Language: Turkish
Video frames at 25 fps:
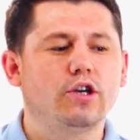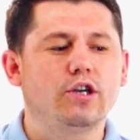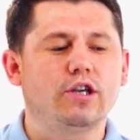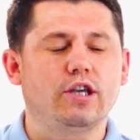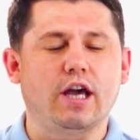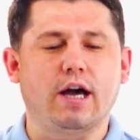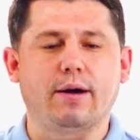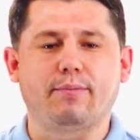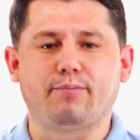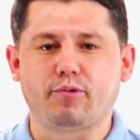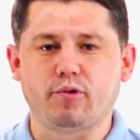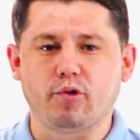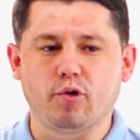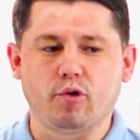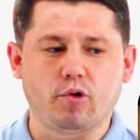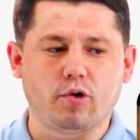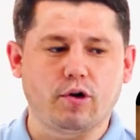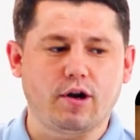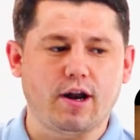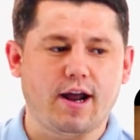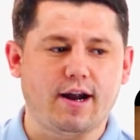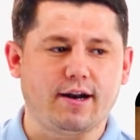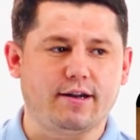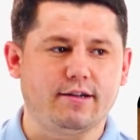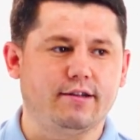
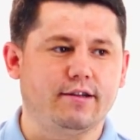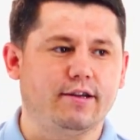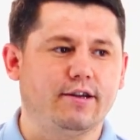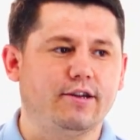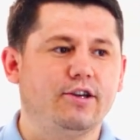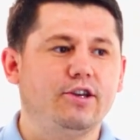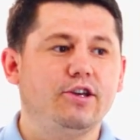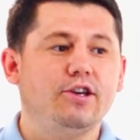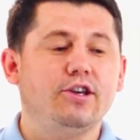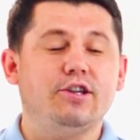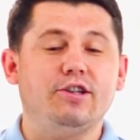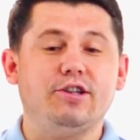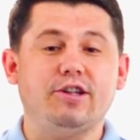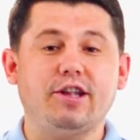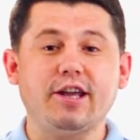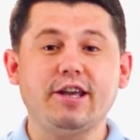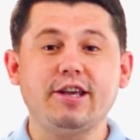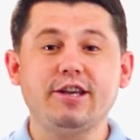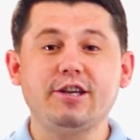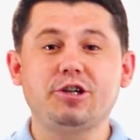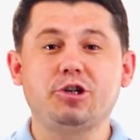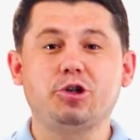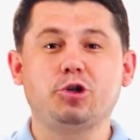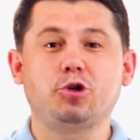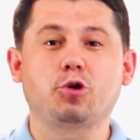yapıyorlardı.
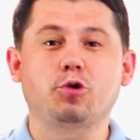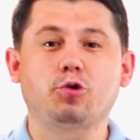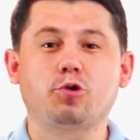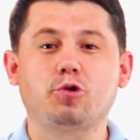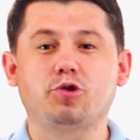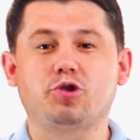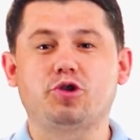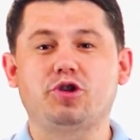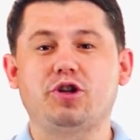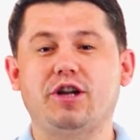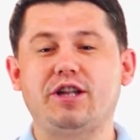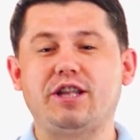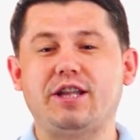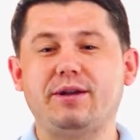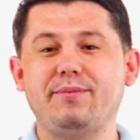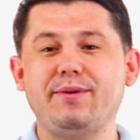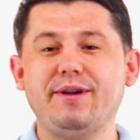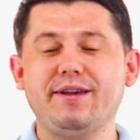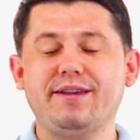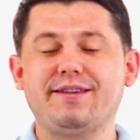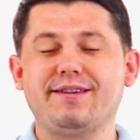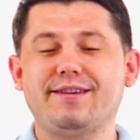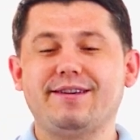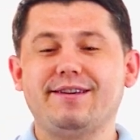Değiş tokuş ne demek?